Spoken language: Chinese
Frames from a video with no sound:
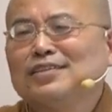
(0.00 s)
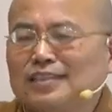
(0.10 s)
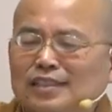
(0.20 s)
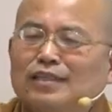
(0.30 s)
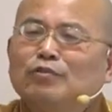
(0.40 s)

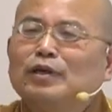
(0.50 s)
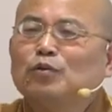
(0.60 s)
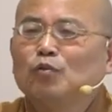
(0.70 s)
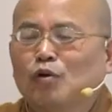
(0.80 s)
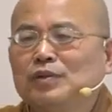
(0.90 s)
只是因为
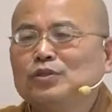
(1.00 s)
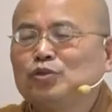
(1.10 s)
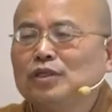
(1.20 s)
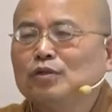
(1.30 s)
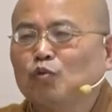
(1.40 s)
我们
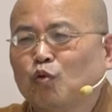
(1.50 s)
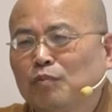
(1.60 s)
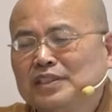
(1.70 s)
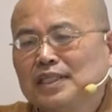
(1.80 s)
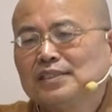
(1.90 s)
觉得
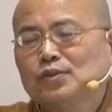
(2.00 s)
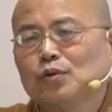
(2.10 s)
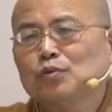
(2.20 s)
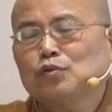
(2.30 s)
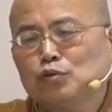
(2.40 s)
我们在
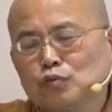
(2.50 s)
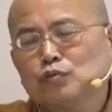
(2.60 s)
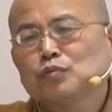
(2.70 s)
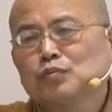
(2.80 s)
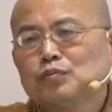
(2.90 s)
受苦
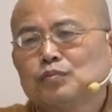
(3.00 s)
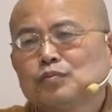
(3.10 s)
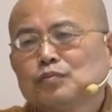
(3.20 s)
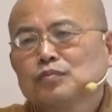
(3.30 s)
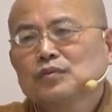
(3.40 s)

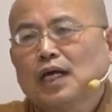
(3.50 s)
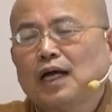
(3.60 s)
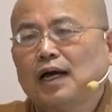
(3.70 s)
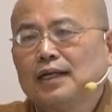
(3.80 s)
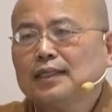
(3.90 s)

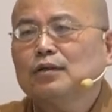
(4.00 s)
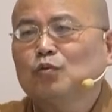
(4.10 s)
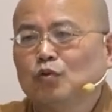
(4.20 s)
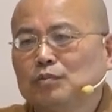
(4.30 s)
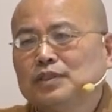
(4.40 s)
啊，那
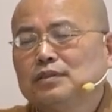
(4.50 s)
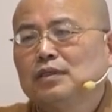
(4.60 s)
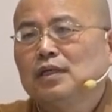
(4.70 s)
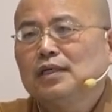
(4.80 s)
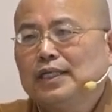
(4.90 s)
我们
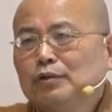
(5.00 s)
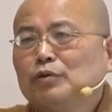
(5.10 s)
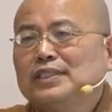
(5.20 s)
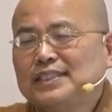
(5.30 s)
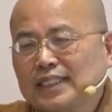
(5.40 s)
因
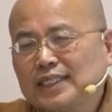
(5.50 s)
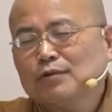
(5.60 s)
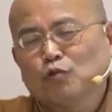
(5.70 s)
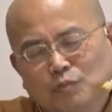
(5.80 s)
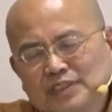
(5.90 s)
为怎
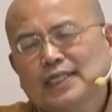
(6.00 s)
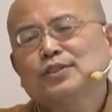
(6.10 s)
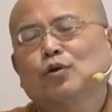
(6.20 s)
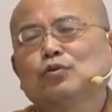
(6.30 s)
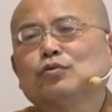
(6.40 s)
样我们在
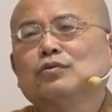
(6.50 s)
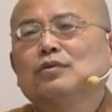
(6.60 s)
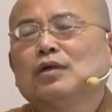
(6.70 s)
受苦？